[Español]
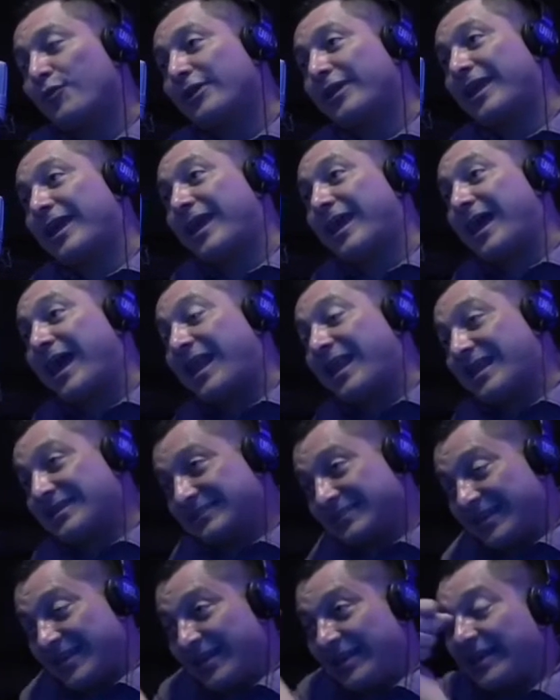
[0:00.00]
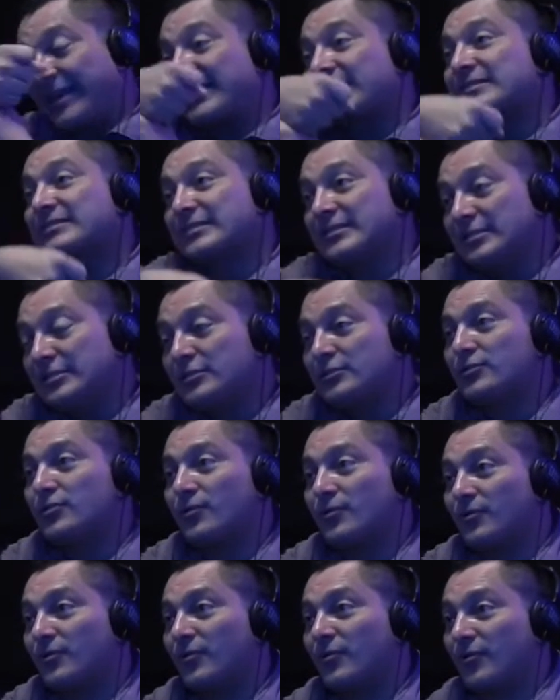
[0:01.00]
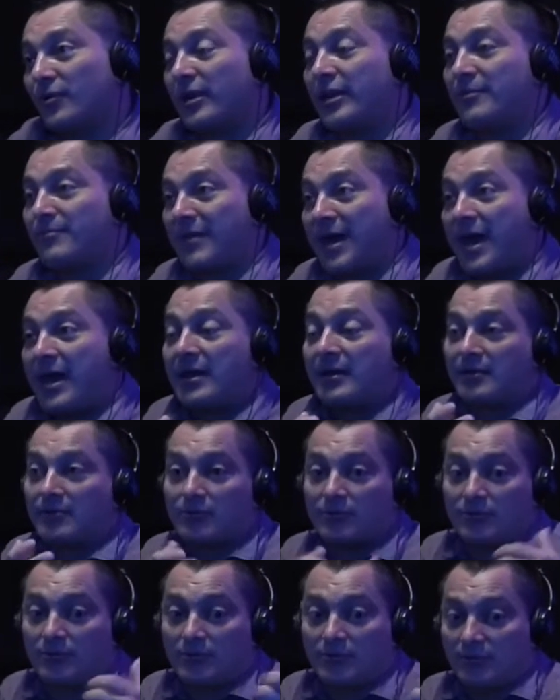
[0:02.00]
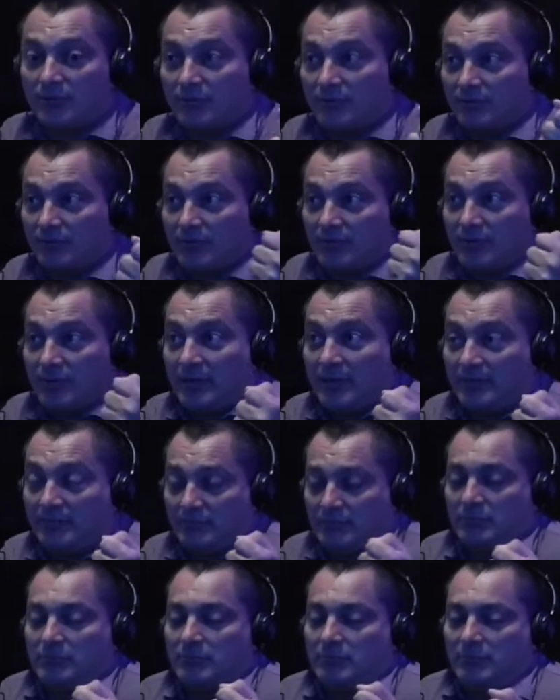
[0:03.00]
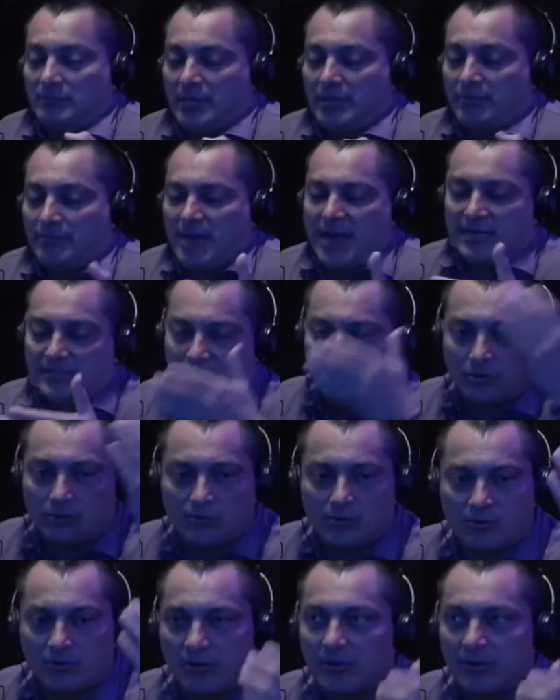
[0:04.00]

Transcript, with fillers: porque al hacer el ejercicio con el marro, con, con el mazo.